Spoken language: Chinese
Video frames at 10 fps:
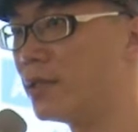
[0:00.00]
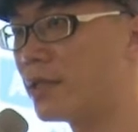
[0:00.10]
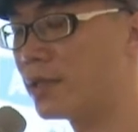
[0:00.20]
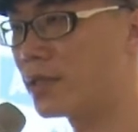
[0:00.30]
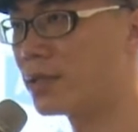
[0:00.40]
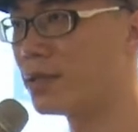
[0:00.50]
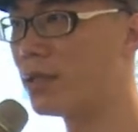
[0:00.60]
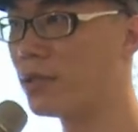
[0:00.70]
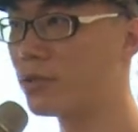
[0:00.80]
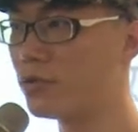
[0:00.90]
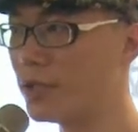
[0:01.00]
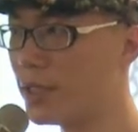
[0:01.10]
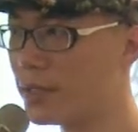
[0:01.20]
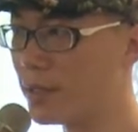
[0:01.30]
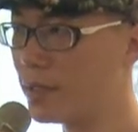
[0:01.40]
在这个时候，举证
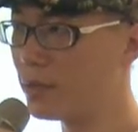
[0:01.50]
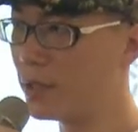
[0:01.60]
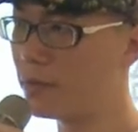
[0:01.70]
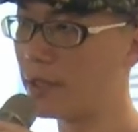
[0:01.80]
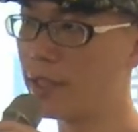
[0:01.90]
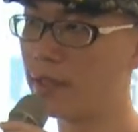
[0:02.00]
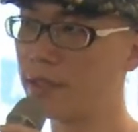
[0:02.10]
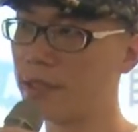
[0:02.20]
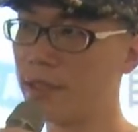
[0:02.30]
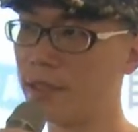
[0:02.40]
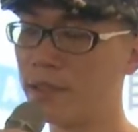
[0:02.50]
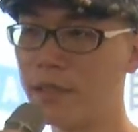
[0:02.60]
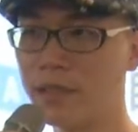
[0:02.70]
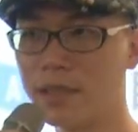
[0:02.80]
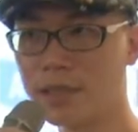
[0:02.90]
责任会回到那些
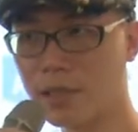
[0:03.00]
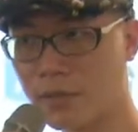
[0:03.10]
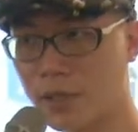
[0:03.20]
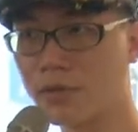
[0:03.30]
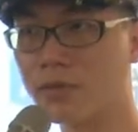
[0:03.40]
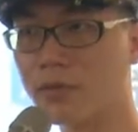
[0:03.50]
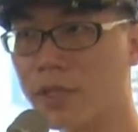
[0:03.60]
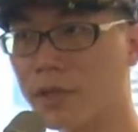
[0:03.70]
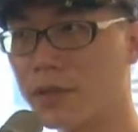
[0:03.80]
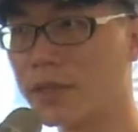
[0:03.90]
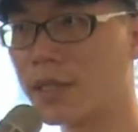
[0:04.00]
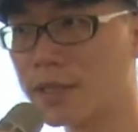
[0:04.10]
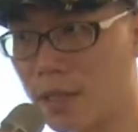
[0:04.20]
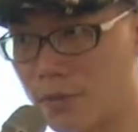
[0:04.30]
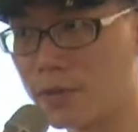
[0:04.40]
认为古文有这个
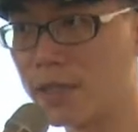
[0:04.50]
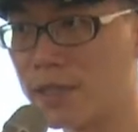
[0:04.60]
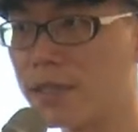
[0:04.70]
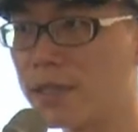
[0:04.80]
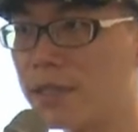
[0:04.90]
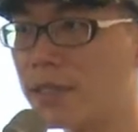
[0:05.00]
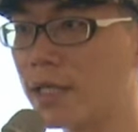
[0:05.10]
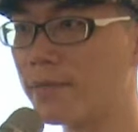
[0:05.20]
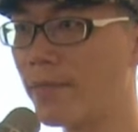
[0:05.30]
效果的人身上。